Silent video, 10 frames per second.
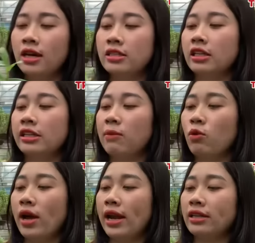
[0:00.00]
Những dòng
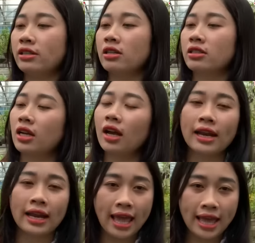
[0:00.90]
hoa lan rừng rất
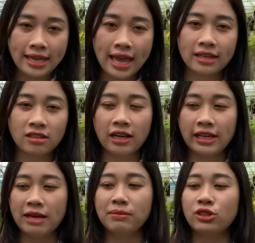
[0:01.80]
là đa dạng cho cả
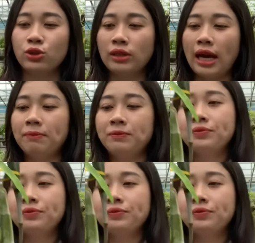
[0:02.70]
nhà mình sưu tầm. Một ngọc